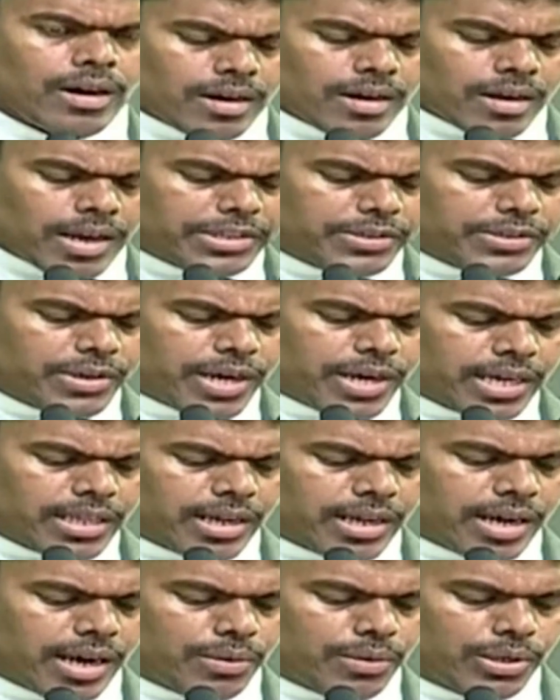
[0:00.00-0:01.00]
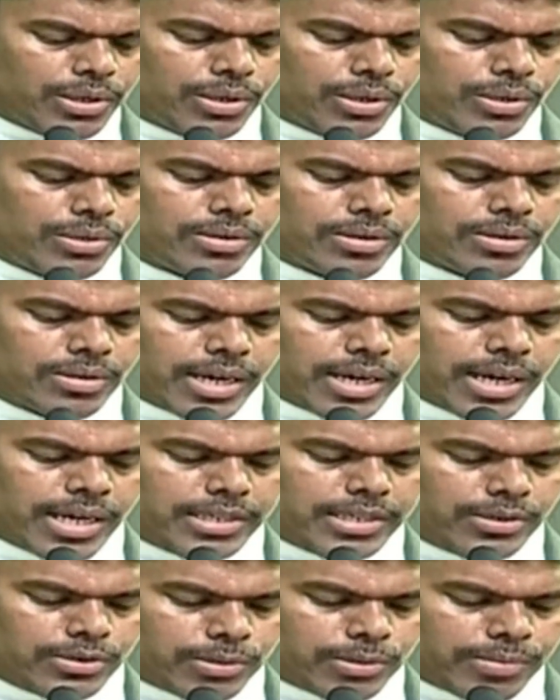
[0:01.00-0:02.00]
రైతు ఆనందంగా ఉంటూ
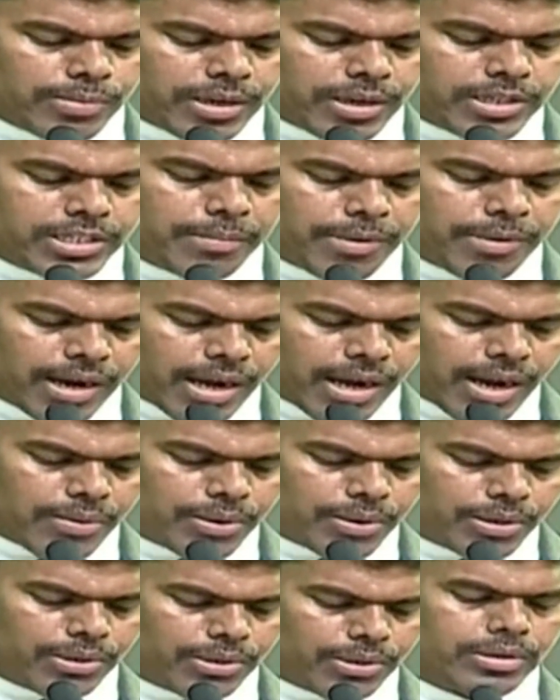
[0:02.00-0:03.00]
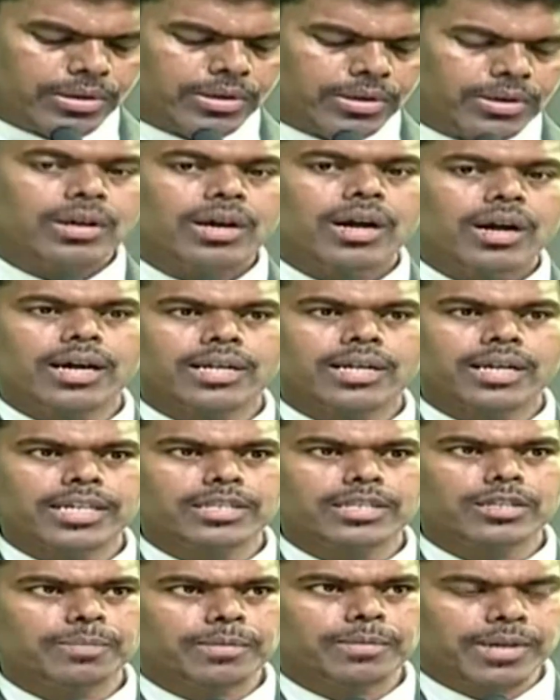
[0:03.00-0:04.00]
రైతు కుటుంబం క్షేమంగా ఉంటూ ఆ
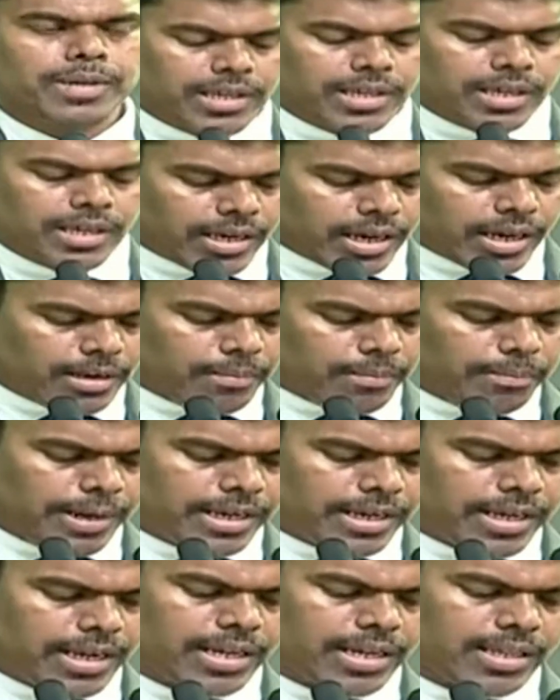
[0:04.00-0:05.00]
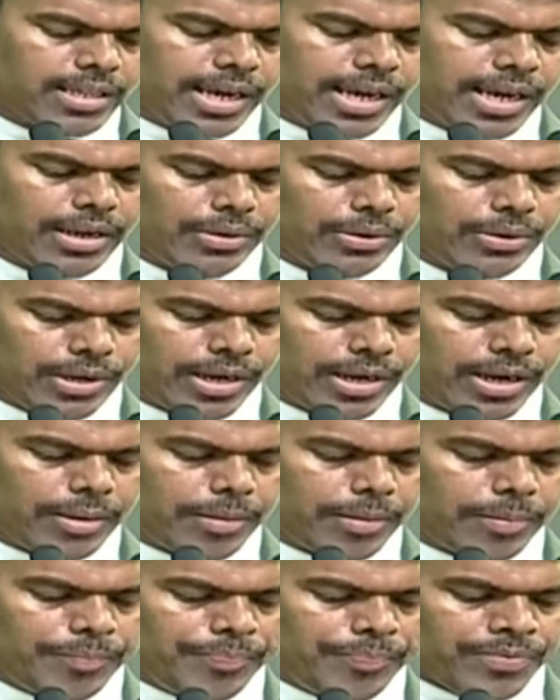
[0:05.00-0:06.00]
రైతు పది మందికి అన్నం పెట్టాలనేది ఆయన కోరిక
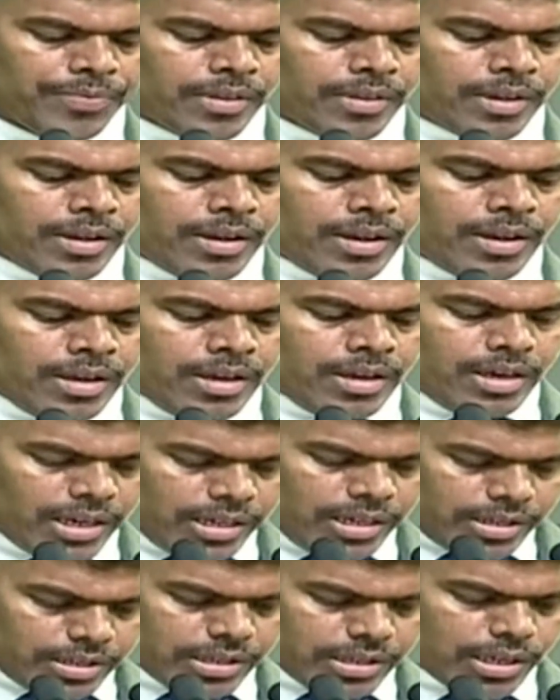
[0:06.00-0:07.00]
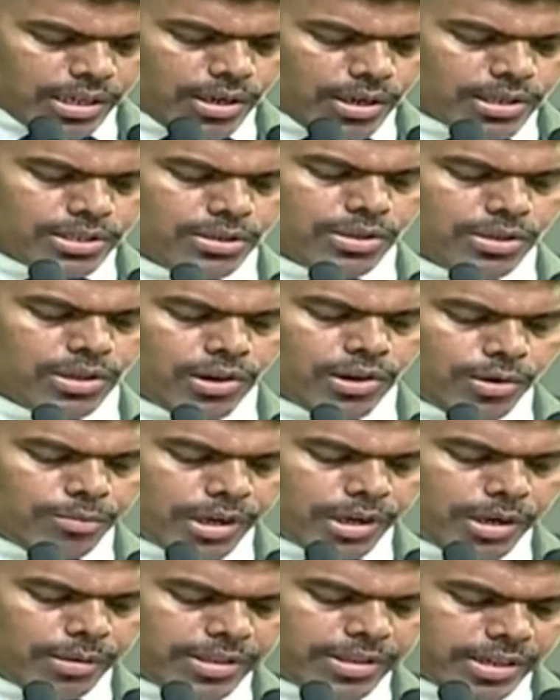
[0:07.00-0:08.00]
ఈ ఈరోజు గౌరవ
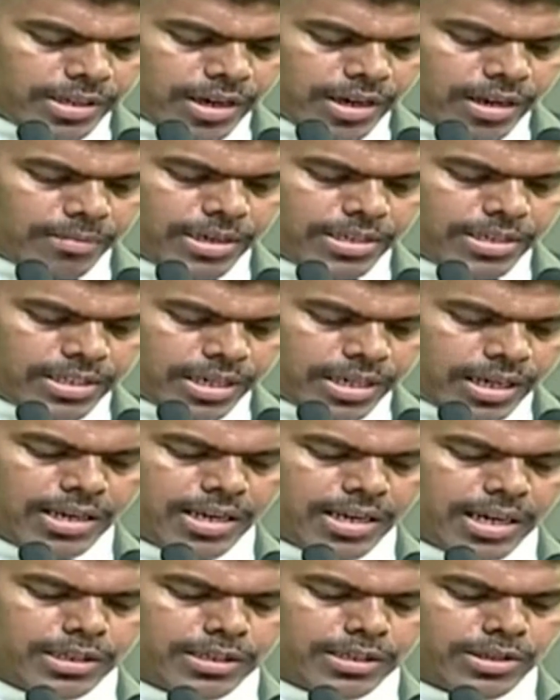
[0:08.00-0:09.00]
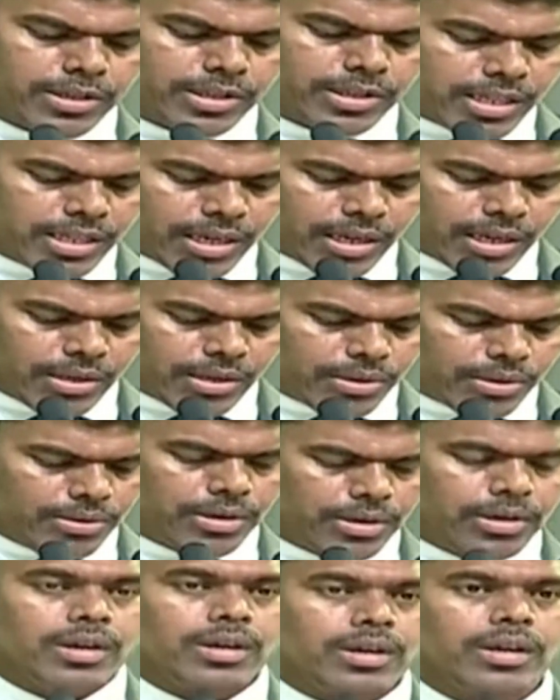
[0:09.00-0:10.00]
ముఖ్యమంత్రి గారు మన జిల్లా రైతు సోదరులందరకు
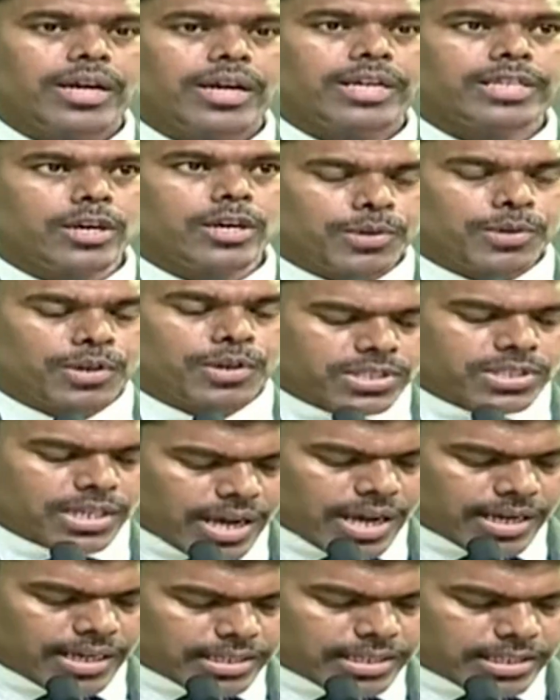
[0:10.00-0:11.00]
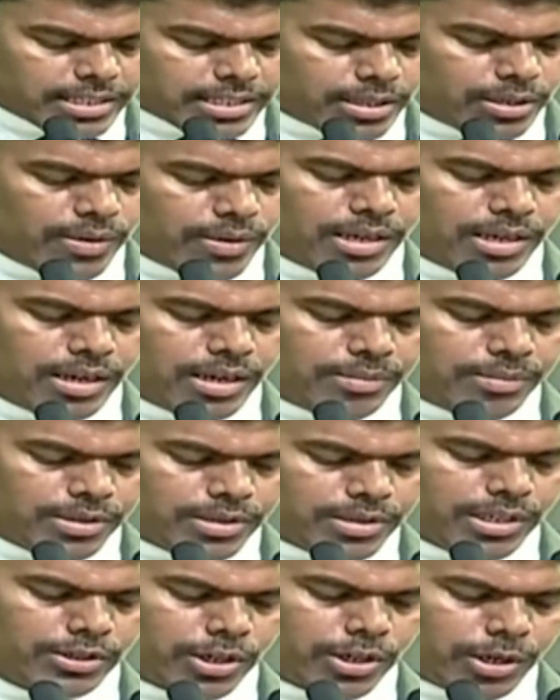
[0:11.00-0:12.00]
ఎంతో ప్రోత్సాహాన్ని ఇస్తూ వారి
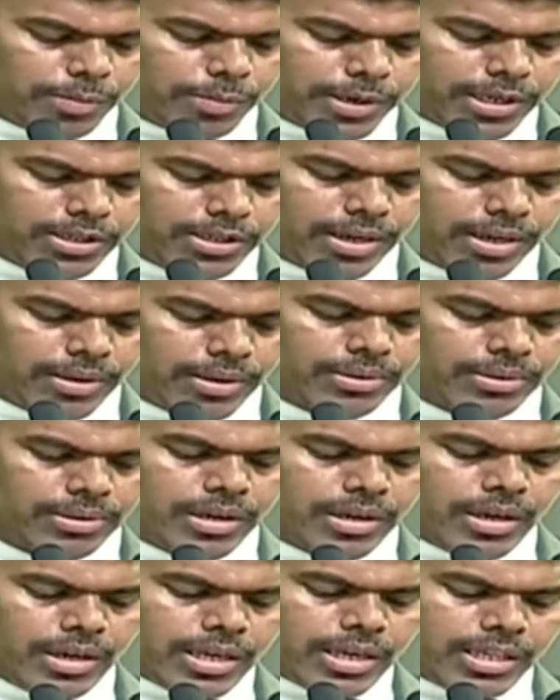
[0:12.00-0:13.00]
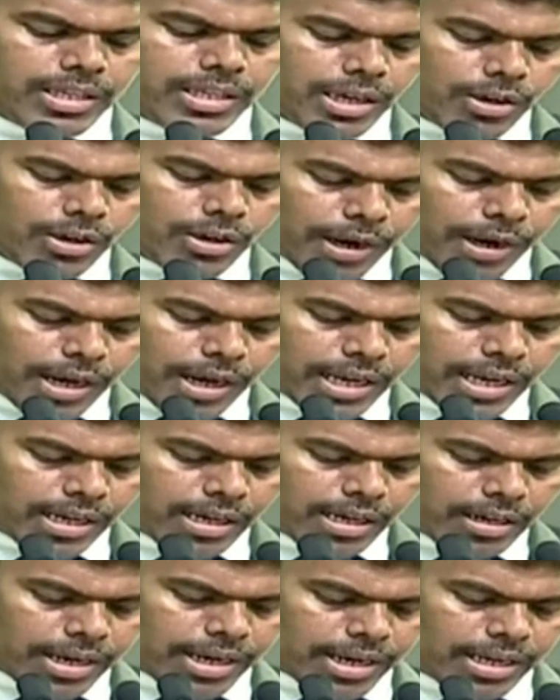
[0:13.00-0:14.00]
అభివృద్ధికి తోడ్పడుతున్నారు ఇంత గొప్ప
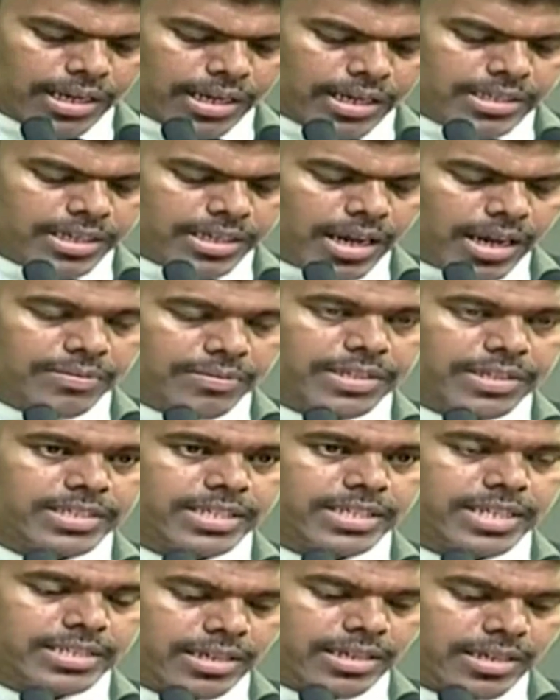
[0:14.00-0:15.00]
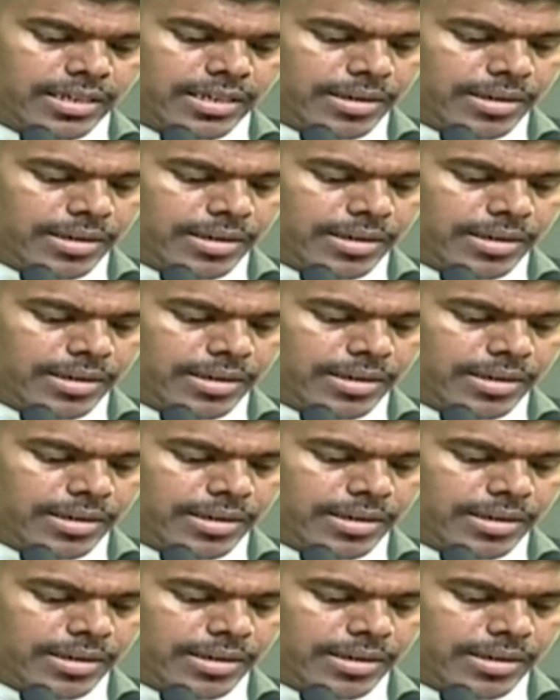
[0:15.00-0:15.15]
కార్యక్రమానికి జిల్లాకు విచ్చేసిన